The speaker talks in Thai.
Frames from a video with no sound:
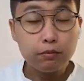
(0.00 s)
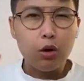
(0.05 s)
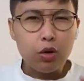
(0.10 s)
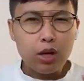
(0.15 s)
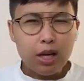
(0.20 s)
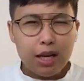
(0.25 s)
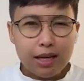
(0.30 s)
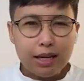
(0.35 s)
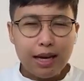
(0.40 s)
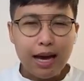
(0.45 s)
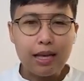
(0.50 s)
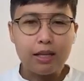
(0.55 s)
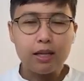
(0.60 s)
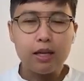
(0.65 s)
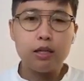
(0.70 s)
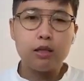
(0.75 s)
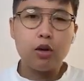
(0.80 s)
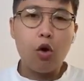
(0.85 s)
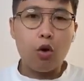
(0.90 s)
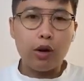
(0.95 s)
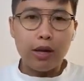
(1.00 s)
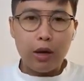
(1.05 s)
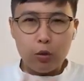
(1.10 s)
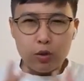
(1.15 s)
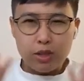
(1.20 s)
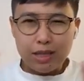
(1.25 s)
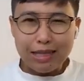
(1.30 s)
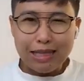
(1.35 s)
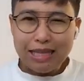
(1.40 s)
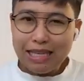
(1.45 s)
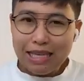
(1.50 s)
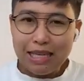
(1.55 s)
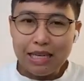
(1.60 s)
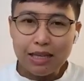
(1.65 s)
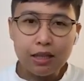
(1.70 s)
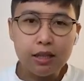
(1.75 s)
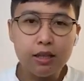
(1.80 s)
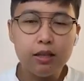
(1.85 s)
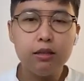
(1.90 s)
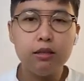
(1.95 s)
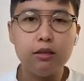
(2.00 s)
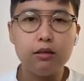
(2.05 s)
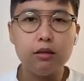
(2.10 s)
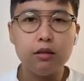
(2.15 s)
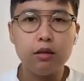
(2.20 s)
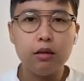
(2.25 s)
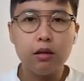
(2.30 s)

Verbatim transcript: แล้วเรื่องการเงินของเราจะดีขึ้น